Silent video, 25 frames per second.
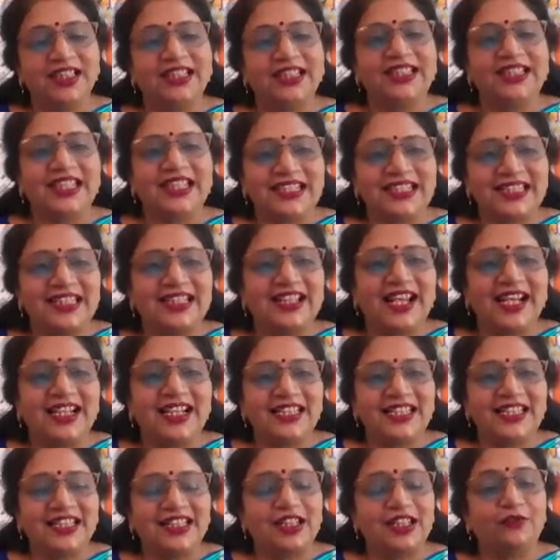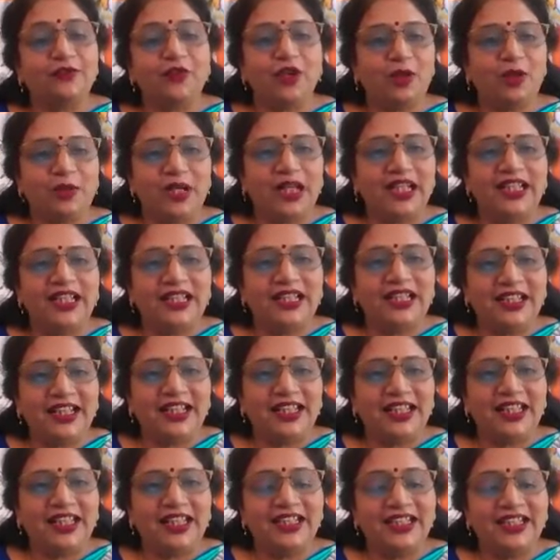रेजिन आर्ट सीख रहे वो हमारे लिए
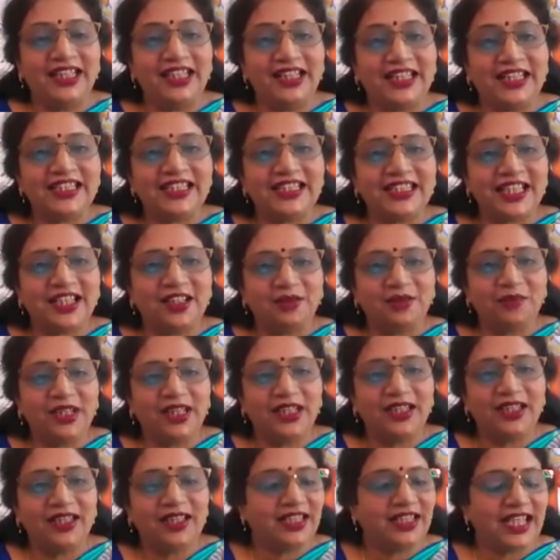नहीं है लेकिन संग में